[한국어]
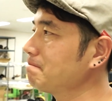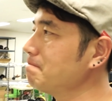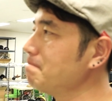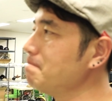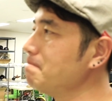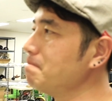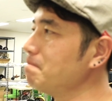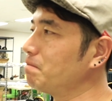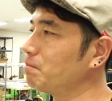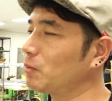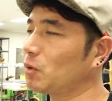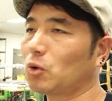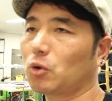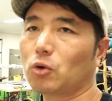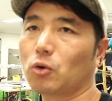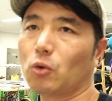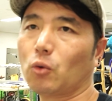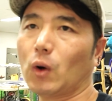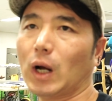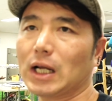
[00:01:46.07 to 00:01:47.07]
음,
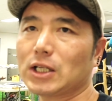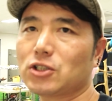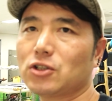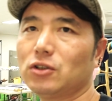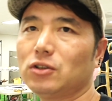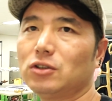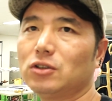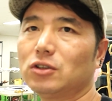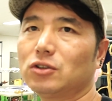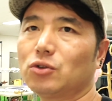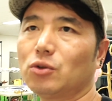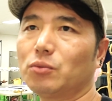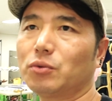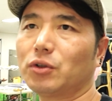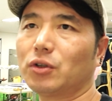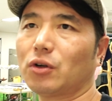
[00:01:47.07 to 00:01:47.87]
그런 과정을 좀